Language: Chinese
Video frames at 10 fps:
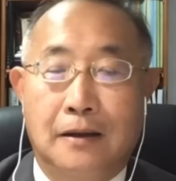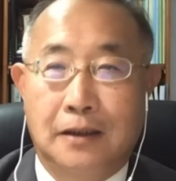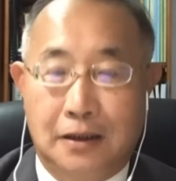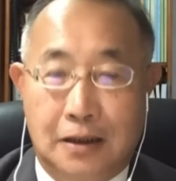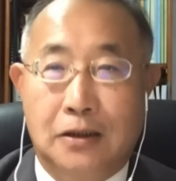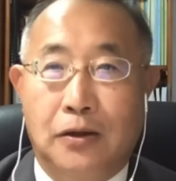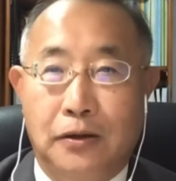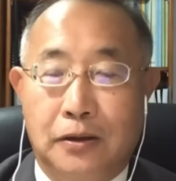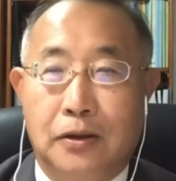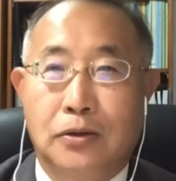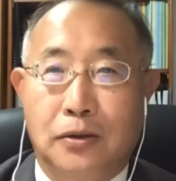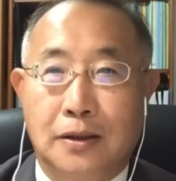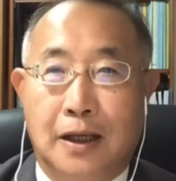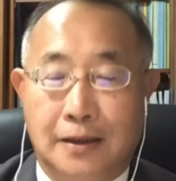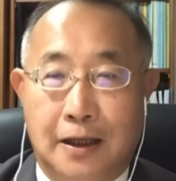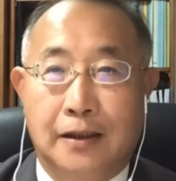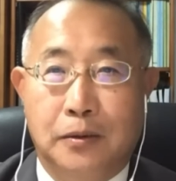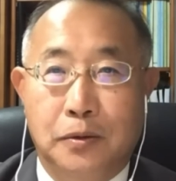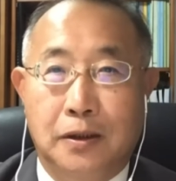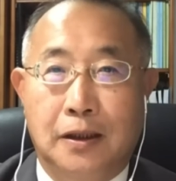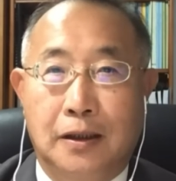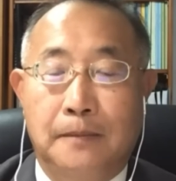一直都都存在这样的问题。